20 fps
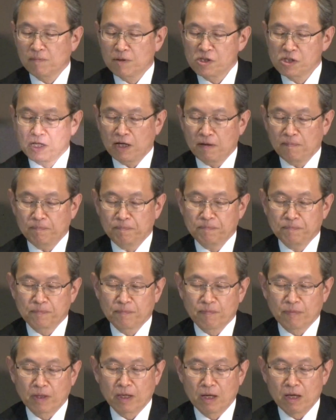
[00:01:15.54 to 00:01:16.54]
ました。
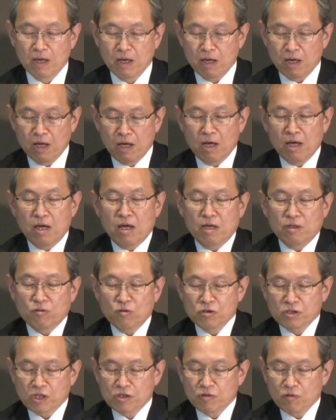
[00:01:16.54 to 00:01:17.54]

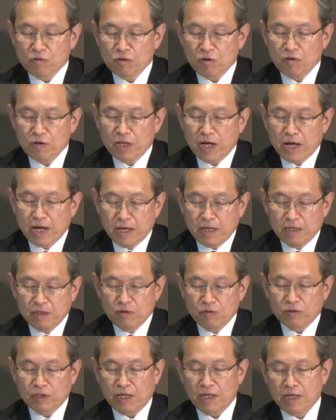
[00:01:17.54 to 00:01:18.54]
当社創業以来
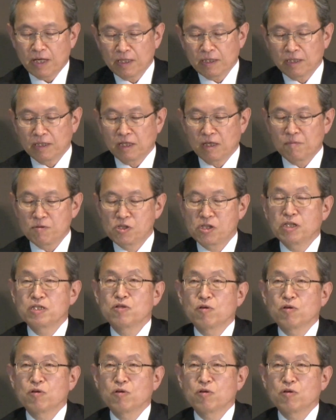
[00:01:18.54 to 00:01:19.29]
の大変厳しい